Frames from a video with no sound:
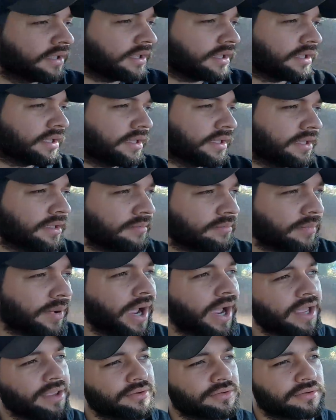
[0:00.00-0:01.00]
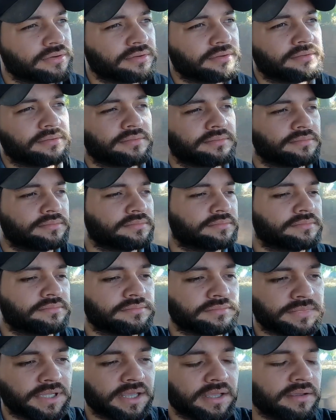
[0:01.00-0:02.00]
é, maio,
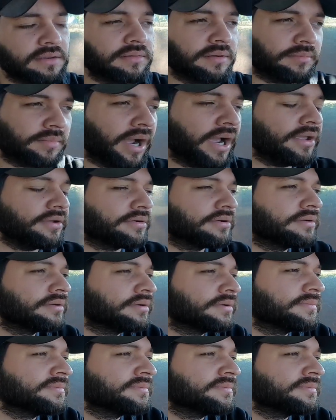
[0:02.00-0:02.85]
né? Em maio.